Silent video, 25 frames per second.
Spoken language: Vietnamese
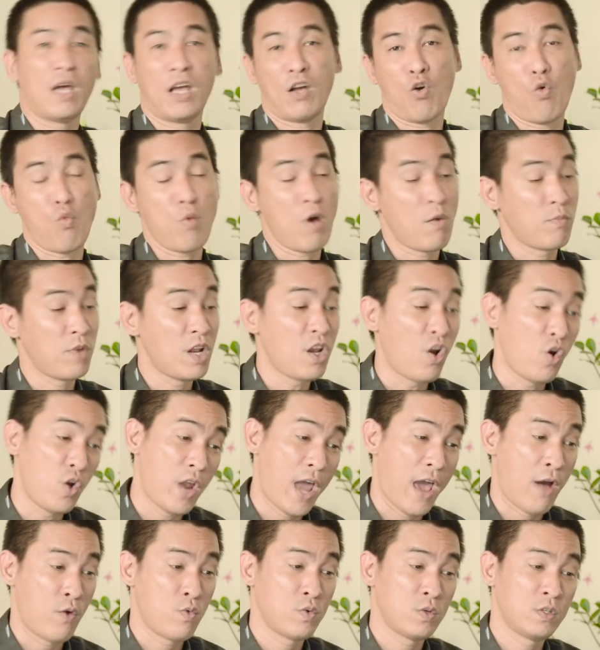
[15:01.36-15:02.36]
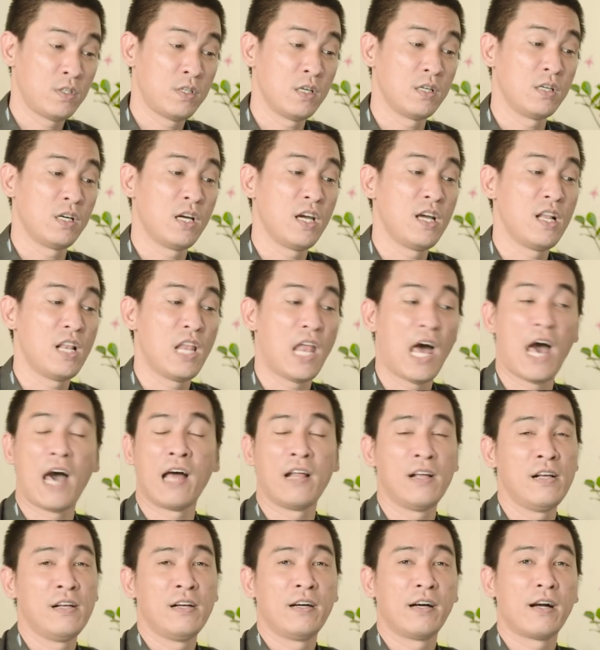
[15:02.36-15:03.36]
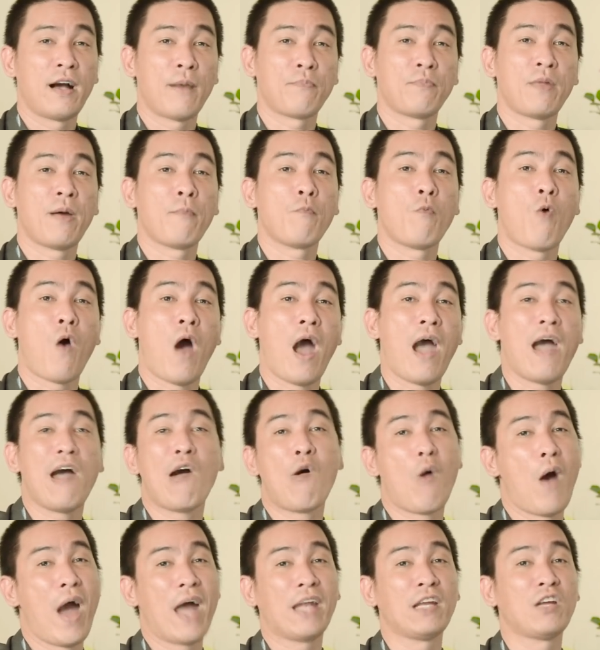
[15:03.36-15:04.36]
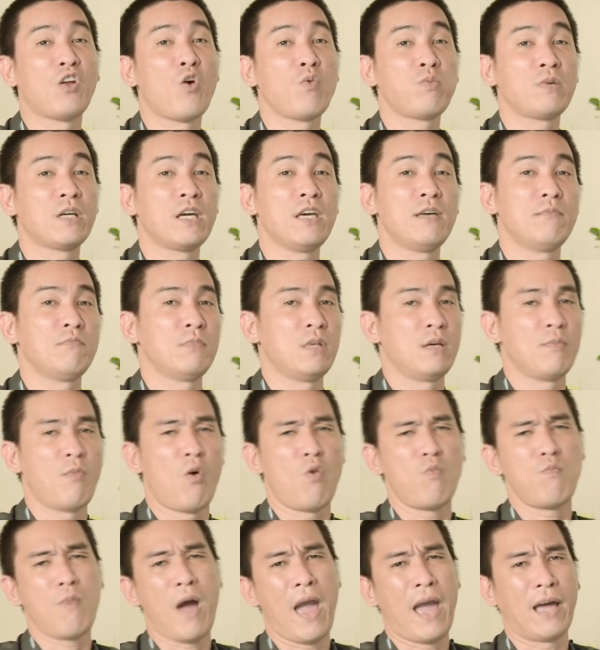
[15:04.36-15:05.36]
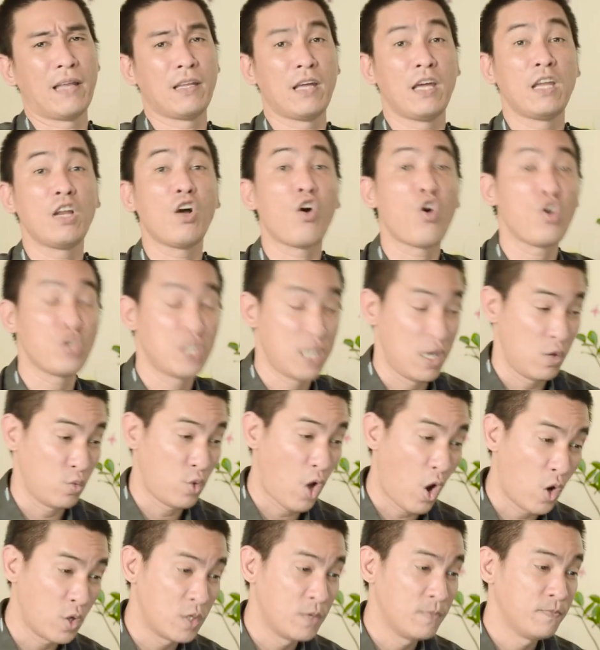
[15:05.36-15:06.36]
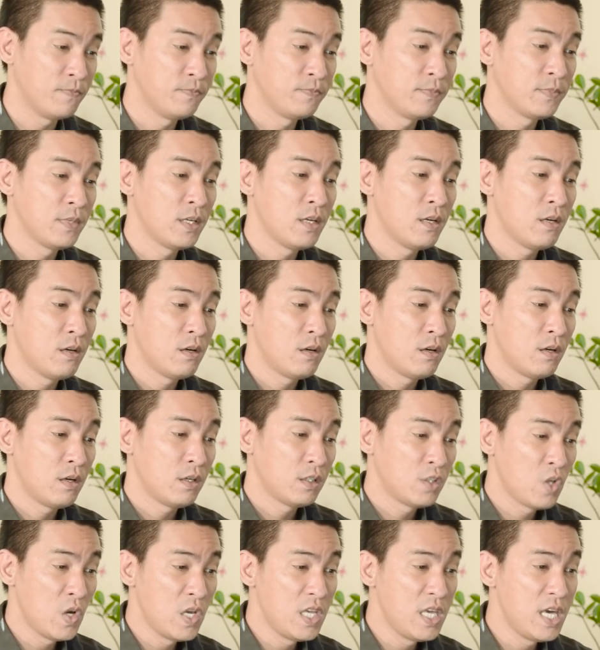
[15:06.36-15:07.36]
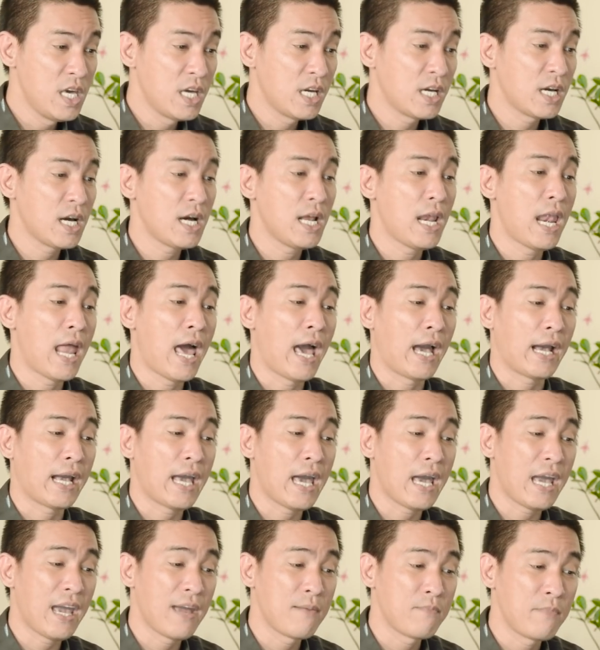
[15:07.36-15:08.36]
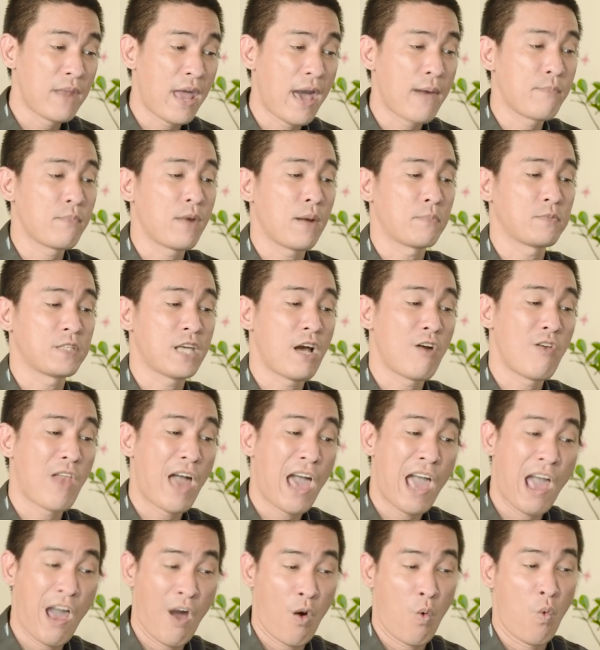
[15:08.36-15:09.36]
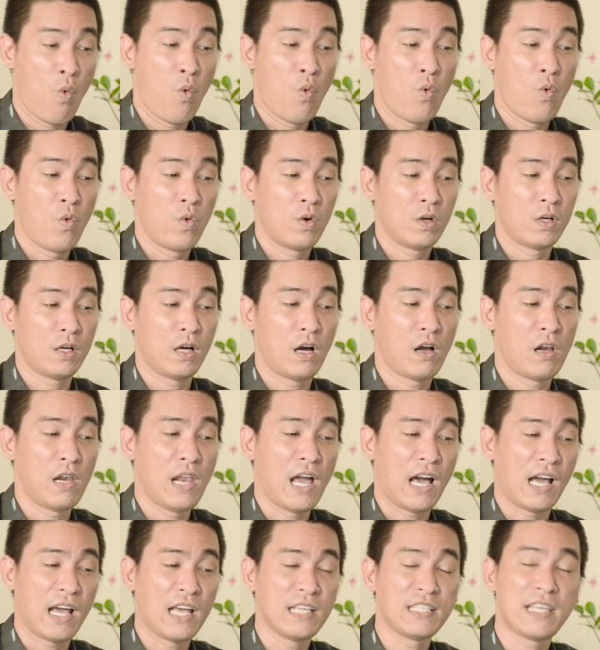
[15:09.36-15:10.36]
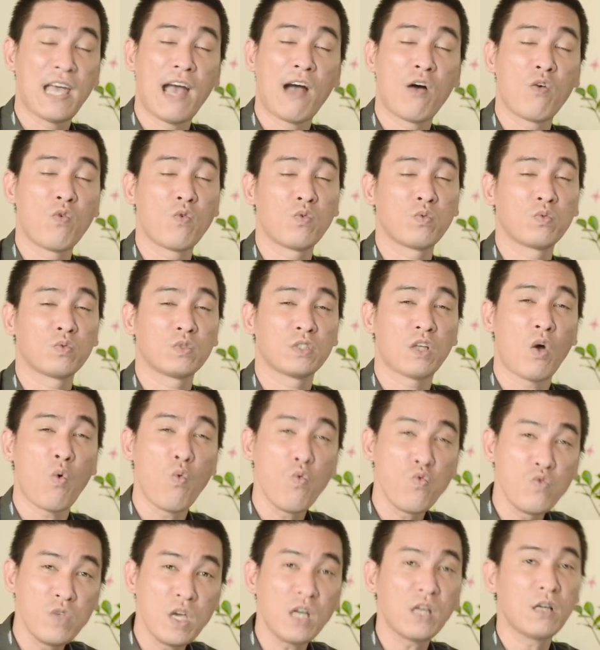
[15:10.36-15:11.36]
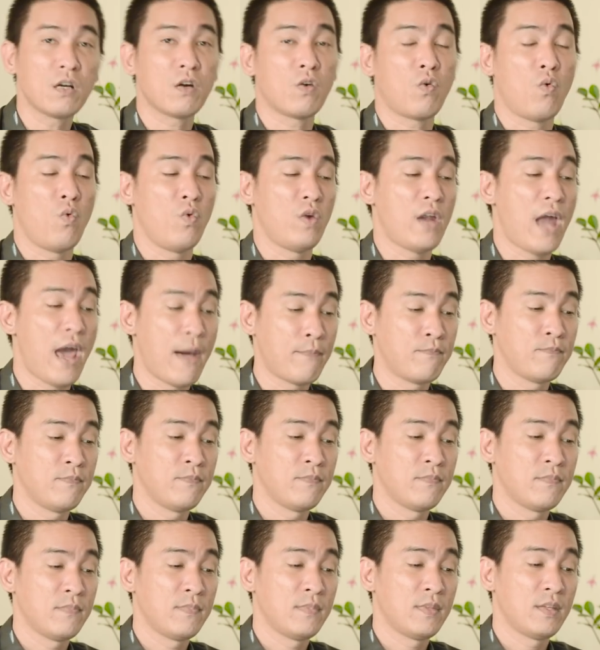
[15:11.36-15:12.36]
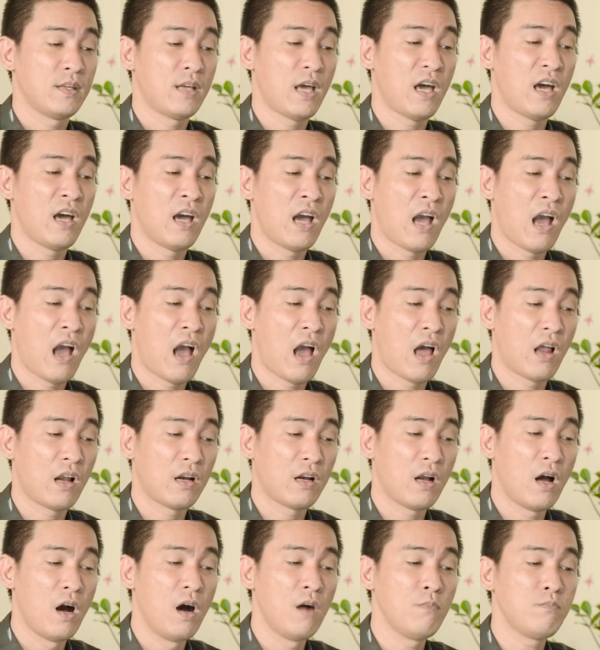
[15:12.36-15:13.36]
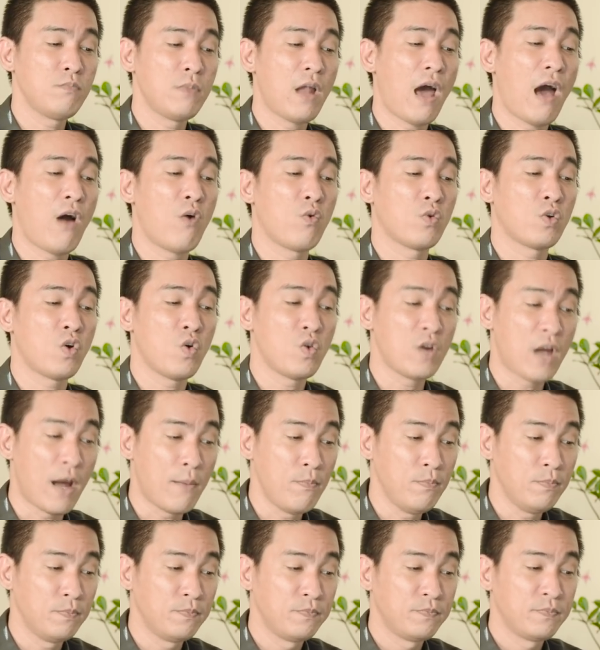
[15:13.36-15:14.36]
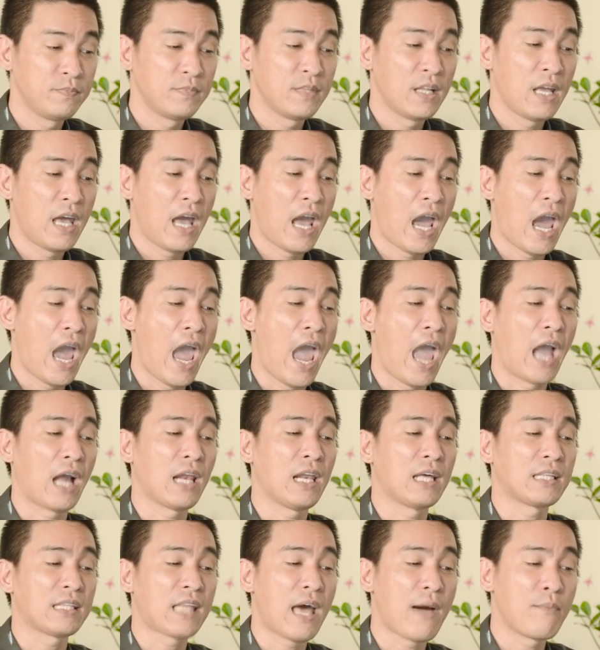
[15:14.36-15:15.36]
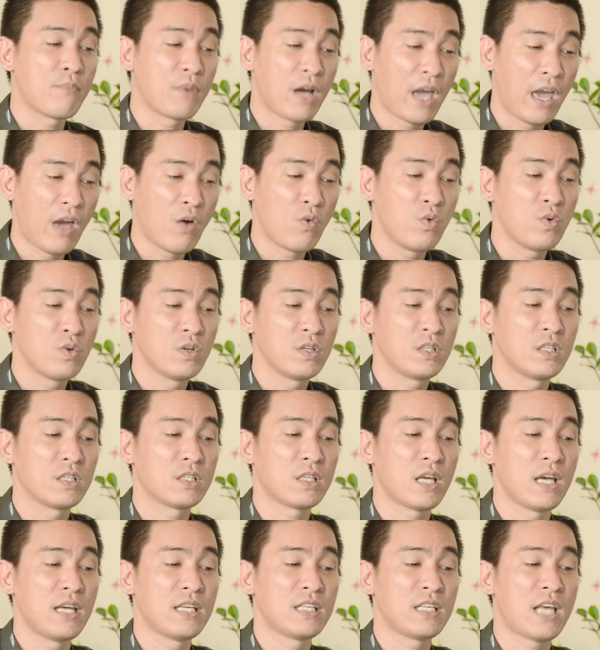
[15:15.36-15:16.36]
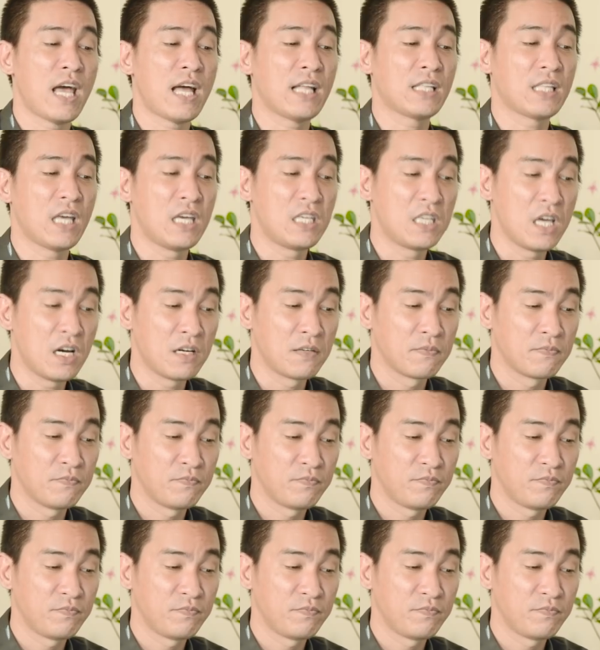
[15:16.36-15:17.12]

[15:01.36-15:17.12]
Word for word: này cũng không đến nỗi nào trừ khi là gặp năm hỏa hỏa nó đốt kim thì bổn mạng thấy nó khó chịu thôi tuy nhiên là các em nam gặp sao la hầu gọi là cái sao xấu nhất của nam à, ốm đau rối rắm hạn là tam kheo xây sát tay chân